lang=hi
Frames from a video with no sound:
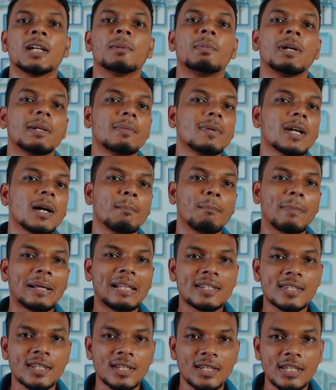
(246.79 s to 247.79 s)
फिर भी हम
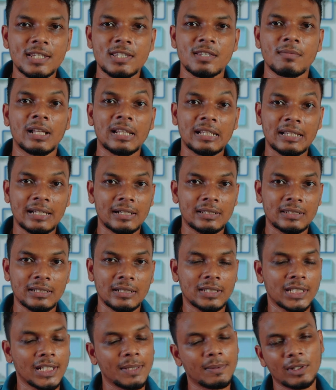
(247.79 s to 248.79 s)
पहले से इस्तेमाल करते
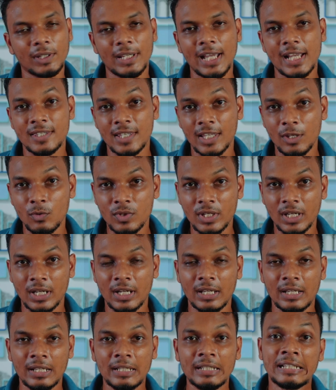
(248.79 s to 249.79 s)
थे बल्कि आज तक यूज़ कर
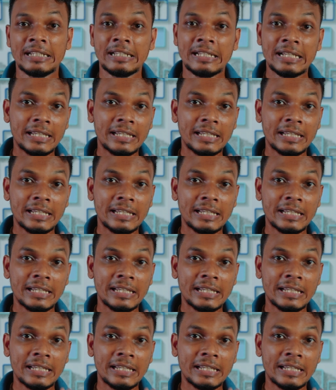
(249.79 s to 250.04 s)
रहे हैं